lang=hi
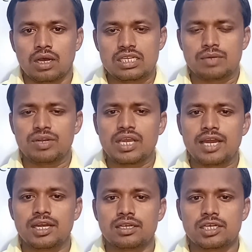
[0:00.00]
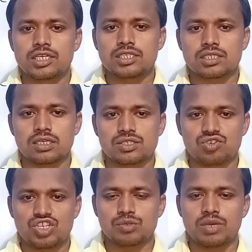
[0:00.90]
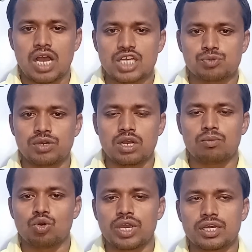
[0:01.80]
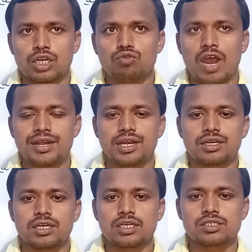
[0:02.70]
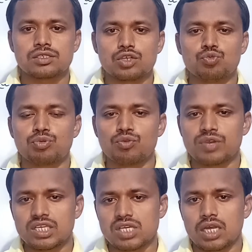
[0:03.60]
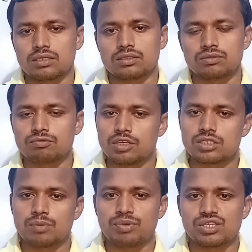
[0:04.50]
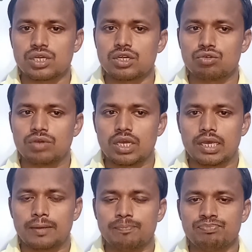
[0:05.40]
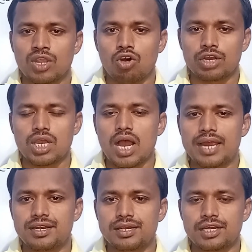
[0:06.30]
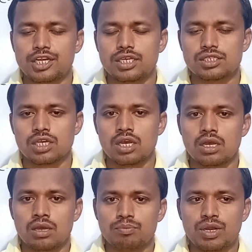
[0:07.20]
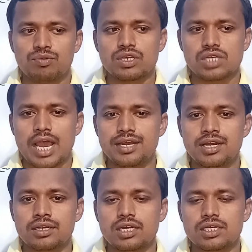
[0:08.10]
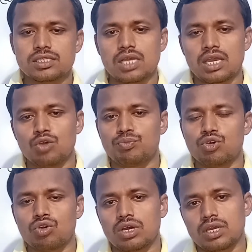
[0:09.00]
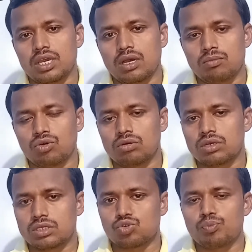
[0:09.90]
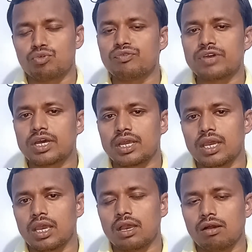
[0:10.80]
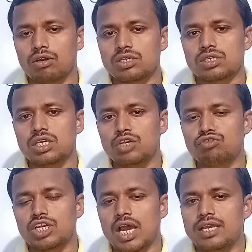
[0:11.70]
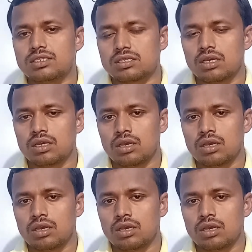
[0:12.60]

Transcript: अल्जेब्रिक आइडेंटिटीज़ के सीरीज़ में आज फिर हम लोग एक न्यू आइडेंटिटीज़ न्यू प्रूफ के साथ फिर से प्रेजेंट हुए हैं और यह आइडेंटिटीज़ प्रीवियस आइडेंटिटीज़ का ही उपयोग करके हम लोग इसको प्रूफ करेंगे और इसकी यूटिलाइज़